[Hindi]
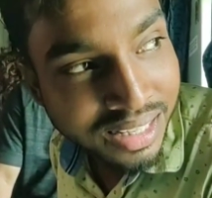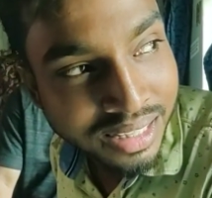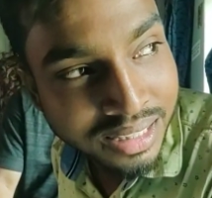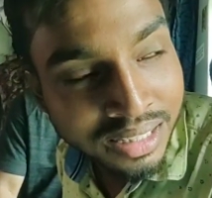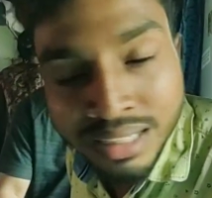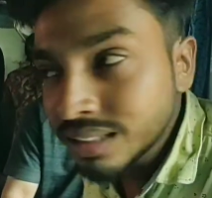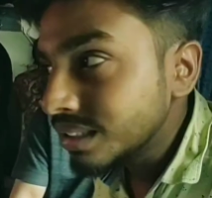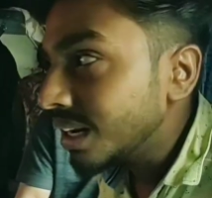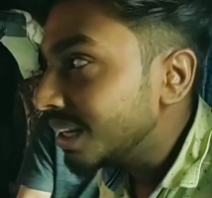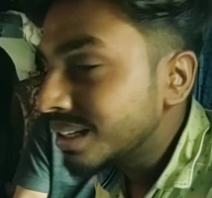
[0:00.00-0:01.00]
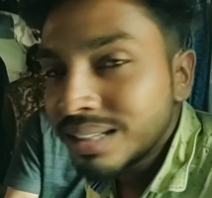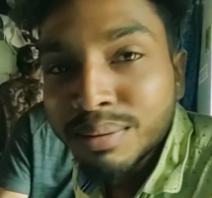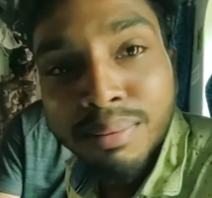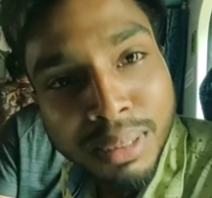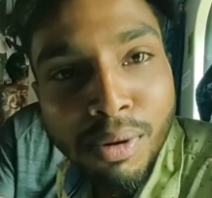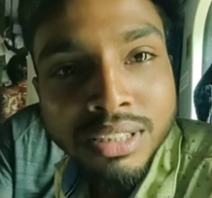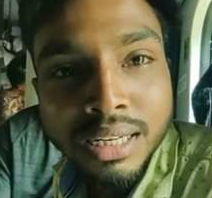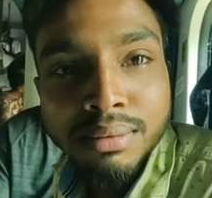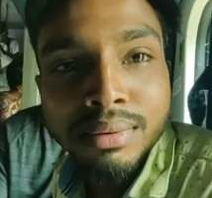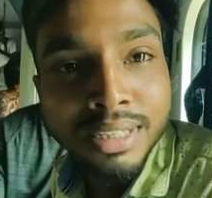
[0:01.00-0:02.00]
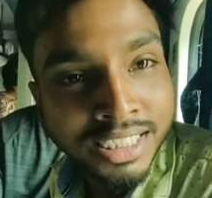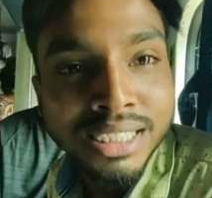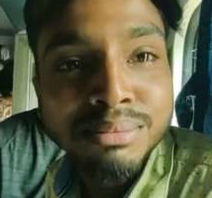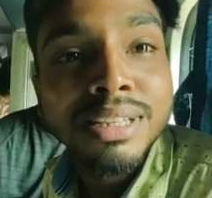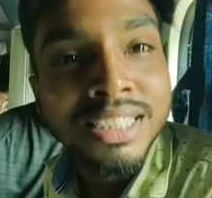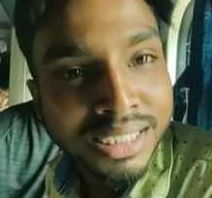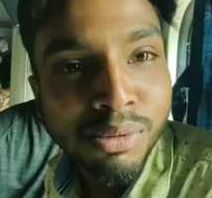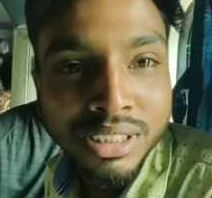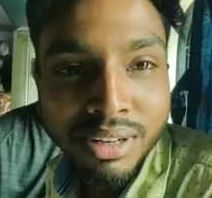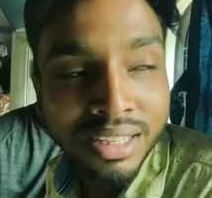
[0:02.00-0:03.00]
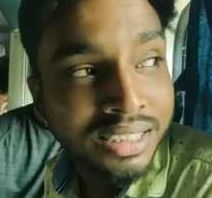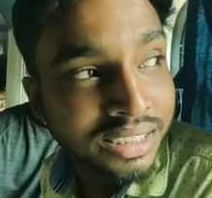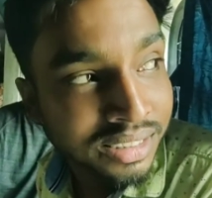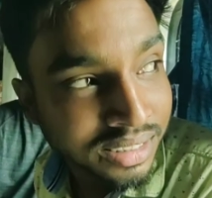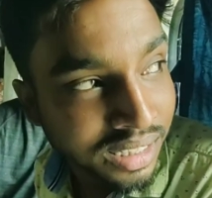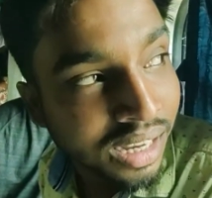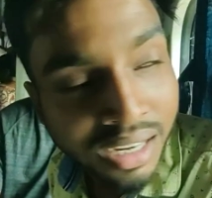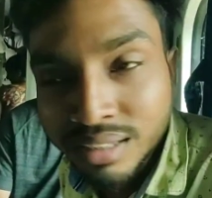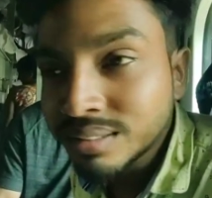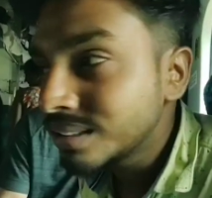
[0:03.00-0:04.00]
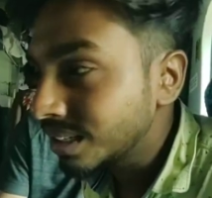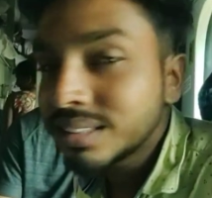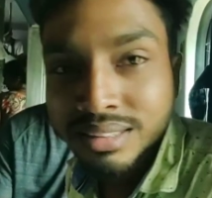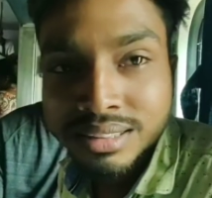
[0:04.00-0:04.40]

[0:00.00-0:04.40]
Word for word: है मेरे को नहीं पता है न्यू दिल्ली अरे न्यू दिल्ली में उतरेगा तुम हम भी